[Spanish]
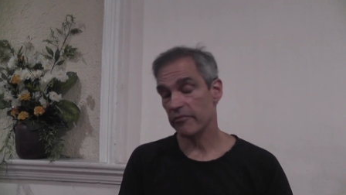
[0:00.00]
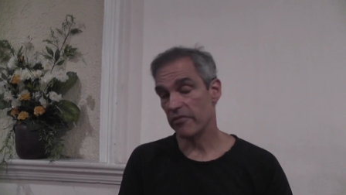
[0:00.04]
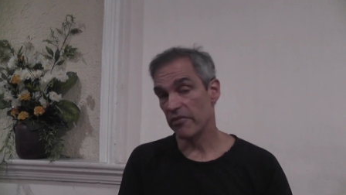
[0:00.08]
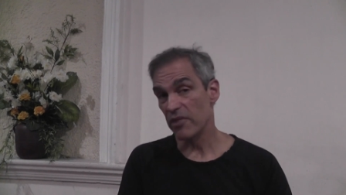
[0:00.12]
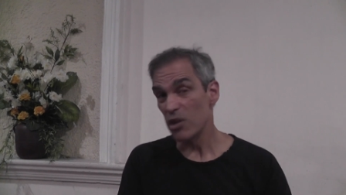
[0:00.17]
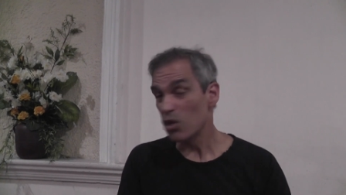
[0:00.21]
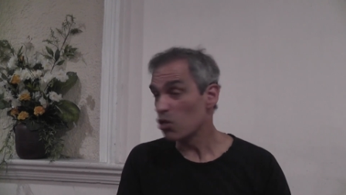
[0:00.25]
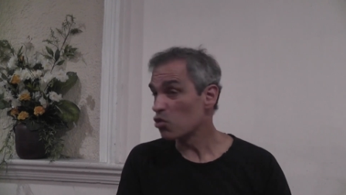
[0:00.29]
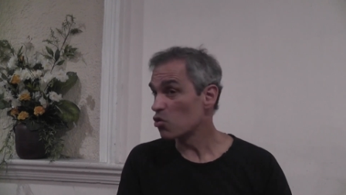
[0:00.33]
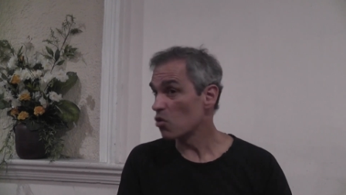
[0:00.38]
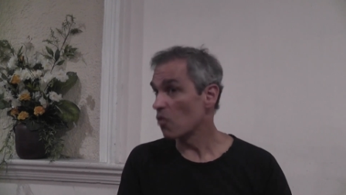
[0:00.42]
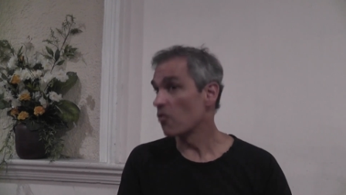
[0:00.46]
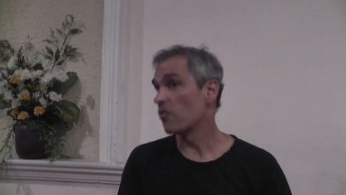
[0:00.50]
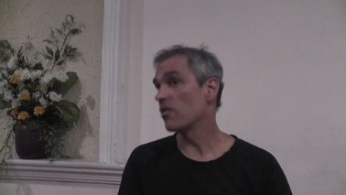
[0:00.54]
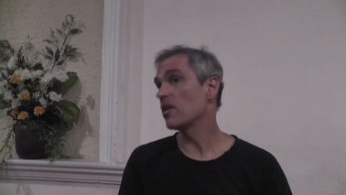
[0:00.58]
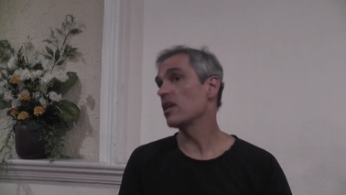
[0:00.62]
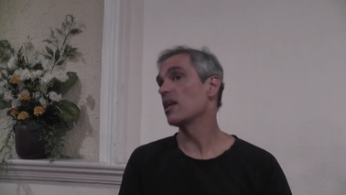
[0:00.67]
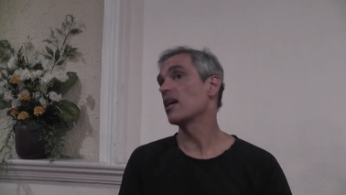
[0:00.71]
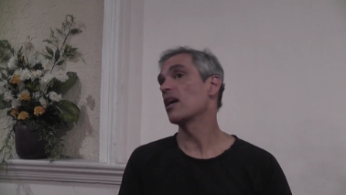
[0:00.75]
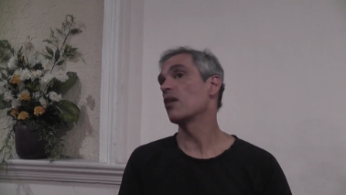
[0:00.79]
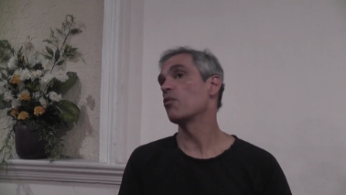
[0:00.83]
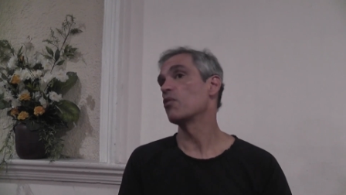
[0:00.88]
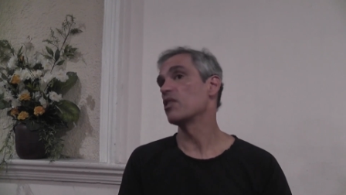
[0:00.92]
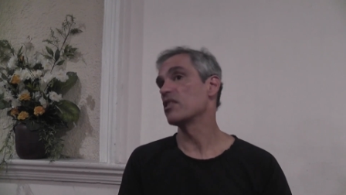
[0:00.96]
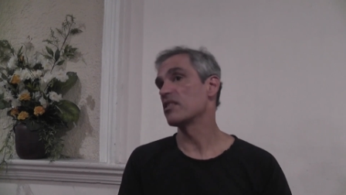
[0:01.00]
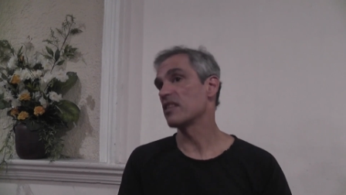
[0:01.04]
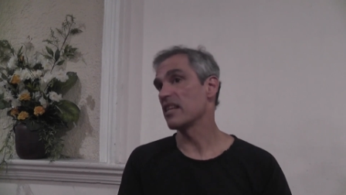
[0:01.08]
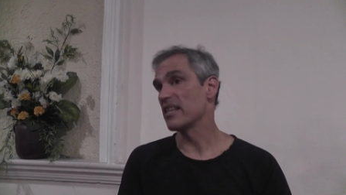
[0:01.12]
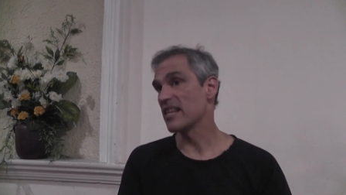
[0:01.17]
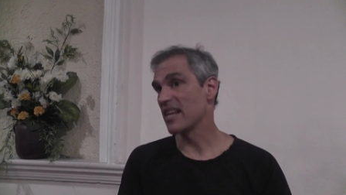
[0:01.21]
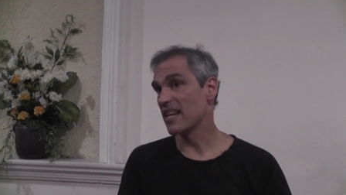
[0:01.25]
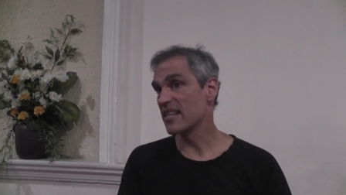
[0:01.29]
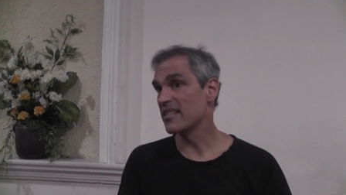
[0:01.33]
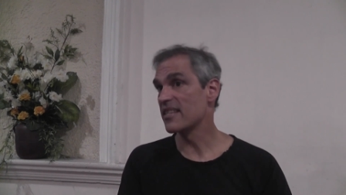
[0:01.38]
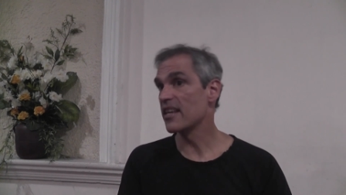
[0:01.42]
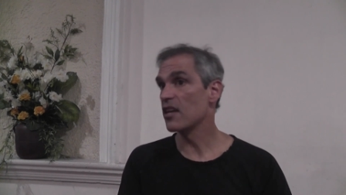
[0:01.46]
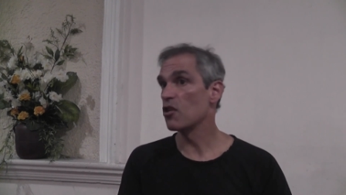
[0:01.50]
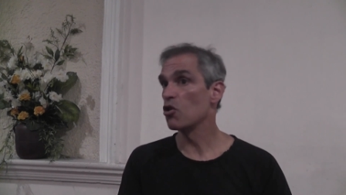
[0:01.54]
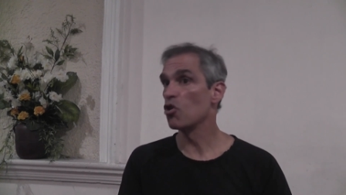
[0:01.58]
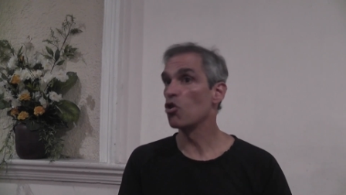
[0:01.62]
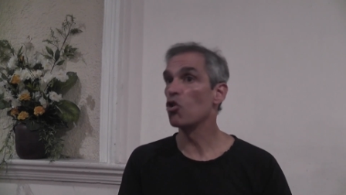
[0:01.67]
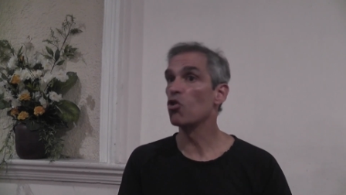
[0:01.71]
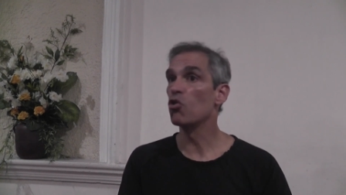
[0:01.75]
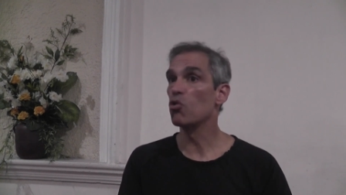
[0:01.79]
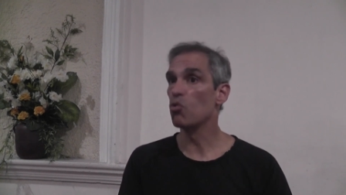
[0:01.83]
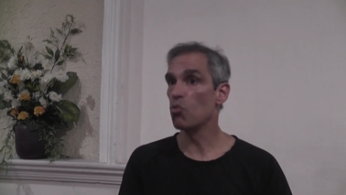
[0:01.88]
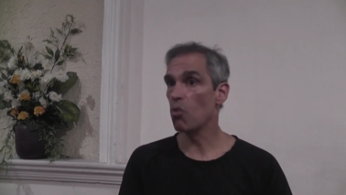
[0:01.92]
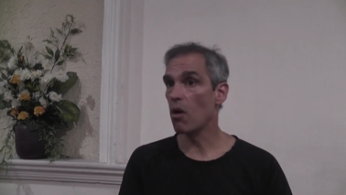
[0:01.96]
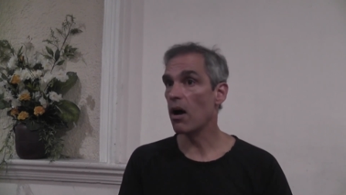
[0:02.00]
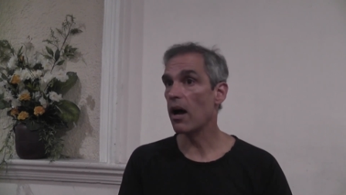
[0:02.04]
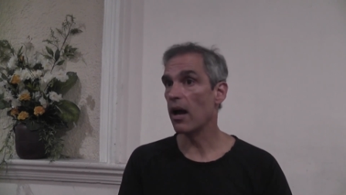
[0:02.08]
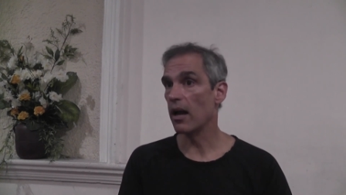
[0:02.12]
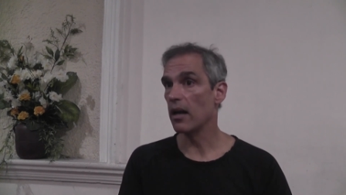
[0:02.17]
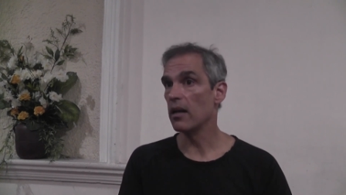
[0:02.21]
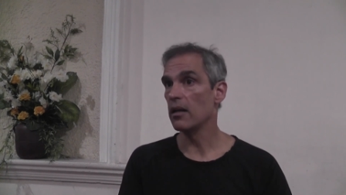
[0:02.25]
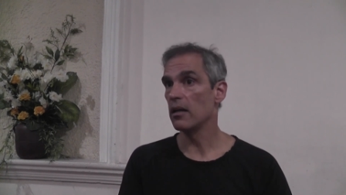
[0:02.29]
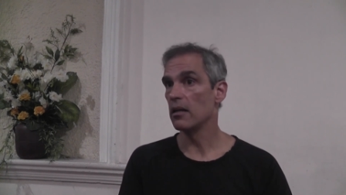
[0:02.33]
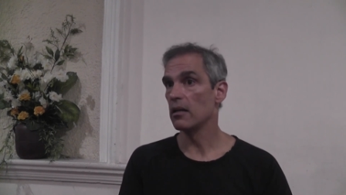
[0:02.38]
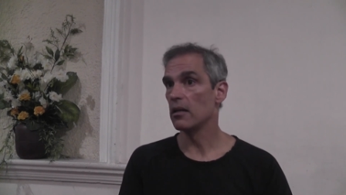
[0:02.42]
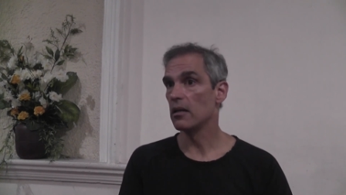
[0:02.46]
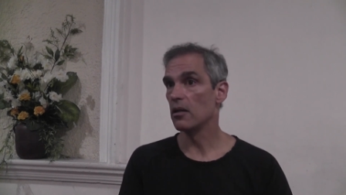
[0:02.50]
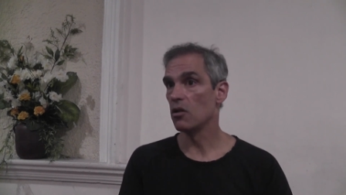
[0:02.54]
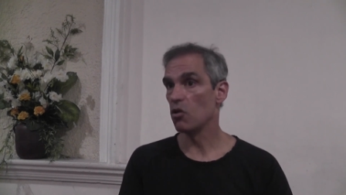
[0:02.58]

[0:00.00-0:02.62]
filosofía o enseñanza no dual,